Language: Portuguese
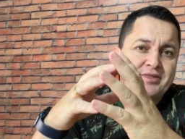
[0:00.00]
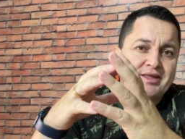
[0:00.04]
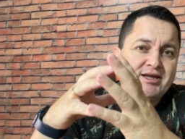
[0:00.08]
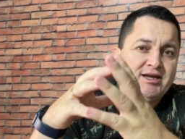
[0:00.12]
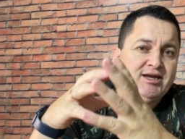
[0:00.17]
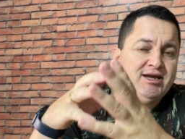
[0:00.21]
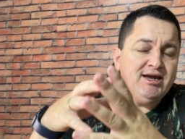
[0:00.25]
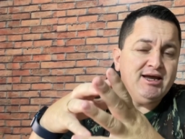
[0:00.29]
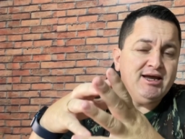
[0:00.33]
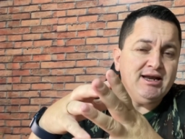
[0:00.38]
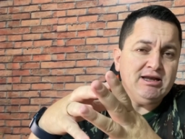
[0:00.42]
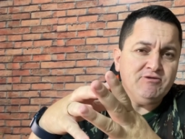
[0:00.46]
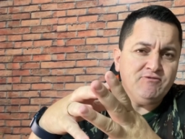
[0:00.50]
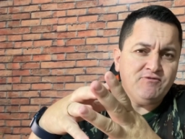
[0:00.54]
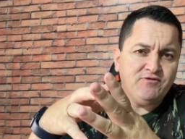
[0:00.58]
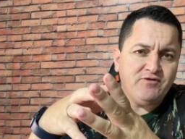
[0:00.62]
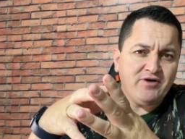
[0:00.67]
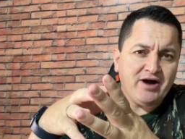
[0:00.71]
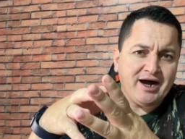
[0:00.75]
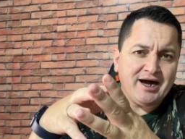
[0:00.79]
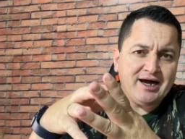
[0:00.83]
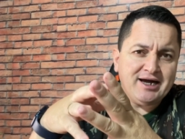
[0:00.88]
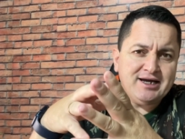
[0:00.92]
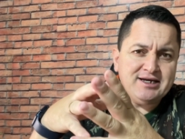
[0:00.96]
ele
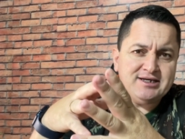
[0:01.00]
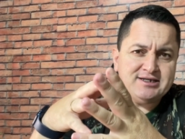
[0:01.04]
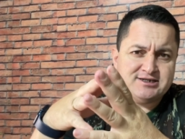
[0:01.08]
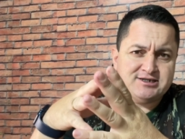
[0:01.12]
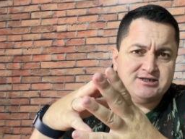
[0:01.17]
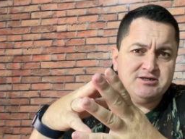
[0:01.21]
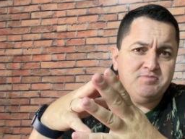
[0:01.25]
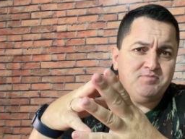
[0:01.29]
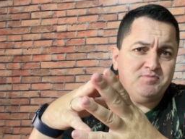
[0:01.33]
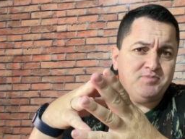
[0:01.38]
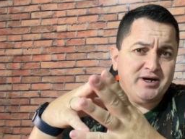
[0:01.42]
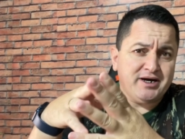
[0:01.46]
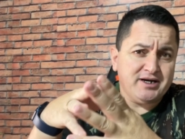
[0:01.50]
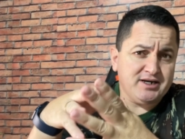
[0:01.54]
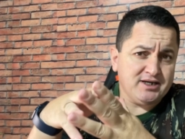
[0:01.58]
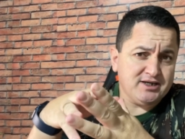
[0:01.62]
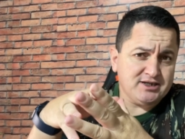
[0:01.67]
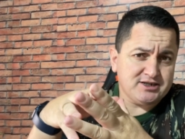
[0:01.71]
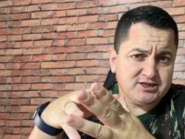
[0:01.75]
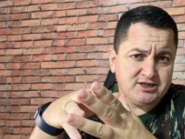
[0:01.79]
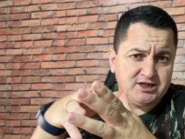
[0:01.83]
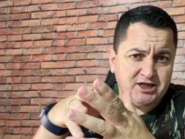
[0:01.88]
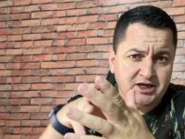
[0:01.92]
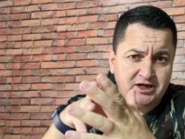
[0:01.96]
vai se
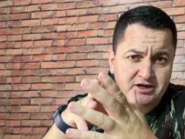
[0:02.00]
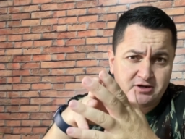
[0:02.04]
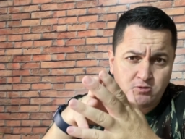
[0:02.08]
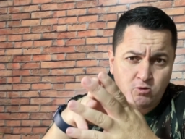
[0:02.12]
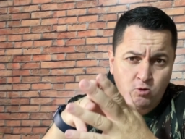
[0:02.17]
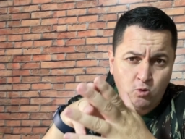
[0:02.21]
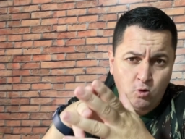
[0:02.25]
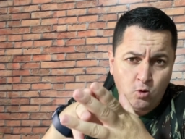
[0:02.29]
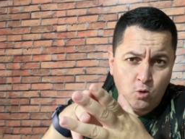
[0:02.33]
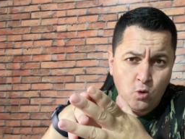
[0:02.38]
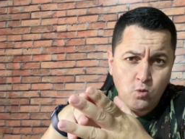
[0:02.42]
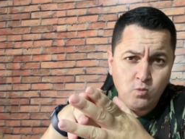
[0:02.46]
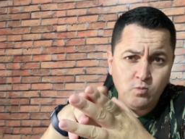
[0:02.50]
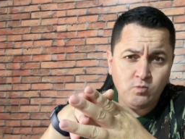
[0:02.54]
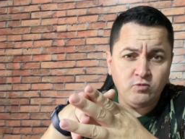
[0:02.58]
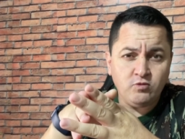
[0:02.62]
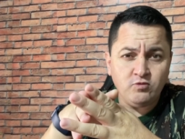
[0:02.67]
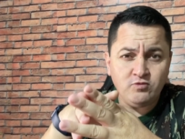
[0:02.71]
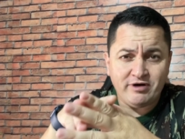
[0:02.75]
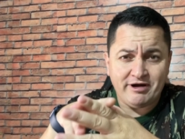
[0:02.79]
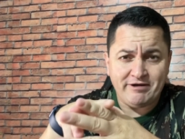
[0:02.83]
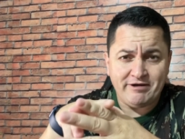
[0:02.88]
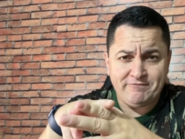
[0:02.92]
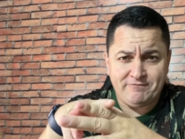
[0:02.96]
parecer com
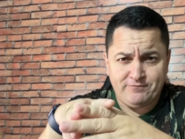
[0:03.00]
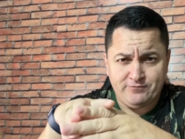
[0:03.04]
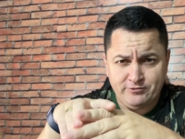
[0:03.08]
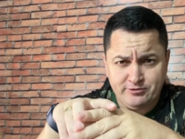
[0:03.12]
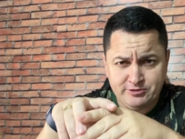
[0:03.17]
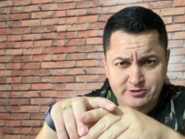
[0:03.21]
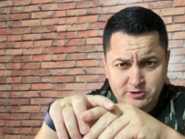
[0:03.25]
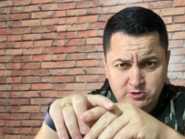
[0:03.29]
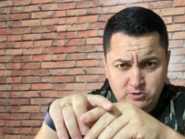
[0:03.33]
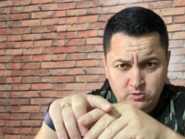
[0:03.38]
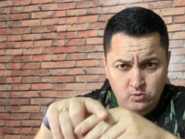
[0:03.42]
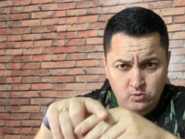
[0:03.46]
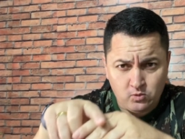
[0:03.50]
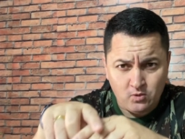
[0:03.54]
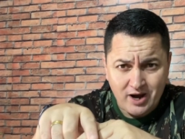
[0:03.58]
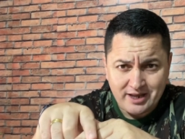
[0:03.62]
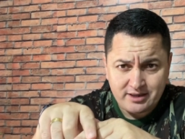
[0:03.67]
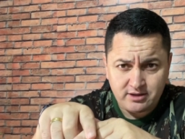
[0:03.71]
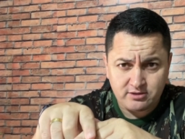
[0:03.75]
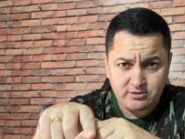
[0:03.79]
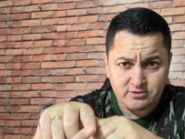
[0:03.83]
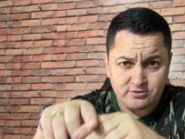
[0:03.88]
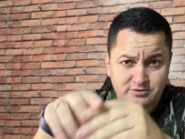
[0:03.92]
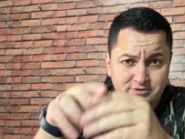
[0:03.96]
o iPhone
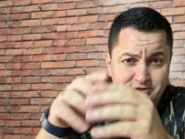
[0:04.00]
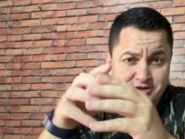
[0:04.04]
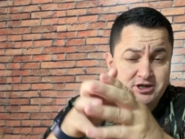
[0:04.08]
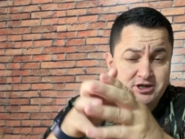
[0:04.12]
4.